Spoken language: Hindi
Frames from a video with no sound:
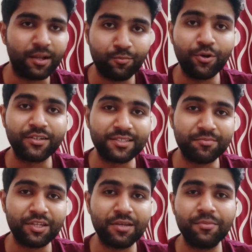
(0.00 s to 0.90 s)
हेल्प हो
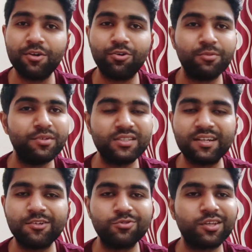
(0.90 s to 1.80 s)
एग्जाम देने में और
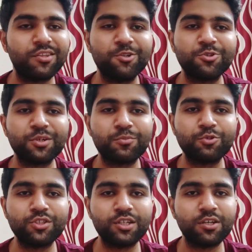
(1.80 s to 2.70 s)
बेसिकली उसके अंदर तो सब
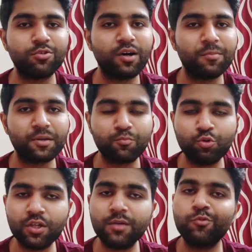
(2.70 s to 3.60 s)
कुछ ही है तो आपकी
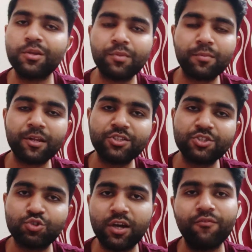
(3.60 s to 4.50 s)
पूरी की पूरी
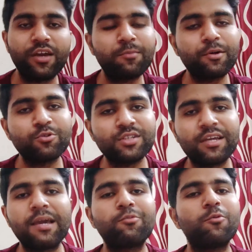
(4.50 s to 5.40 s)
प्रिपरेशन जो है वहीं पर हो
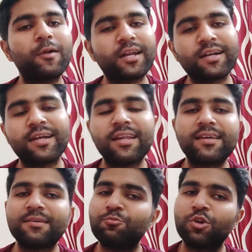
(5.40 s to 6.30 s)
जाएगी आपको भटकना
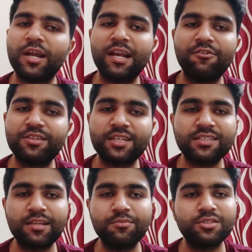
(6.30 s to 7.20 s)
नहीं है पूरा इलेवंथ का
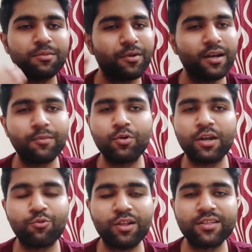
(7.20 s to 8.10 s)
सिलेबस नहीं पढ़ना
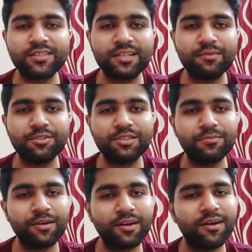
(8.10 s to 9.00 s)
पूरा ट्वेल्थ का सिलेबस
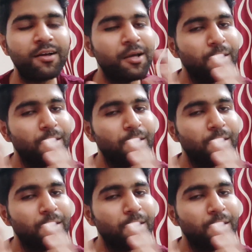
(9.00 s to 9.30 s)
नहीं पढ़ना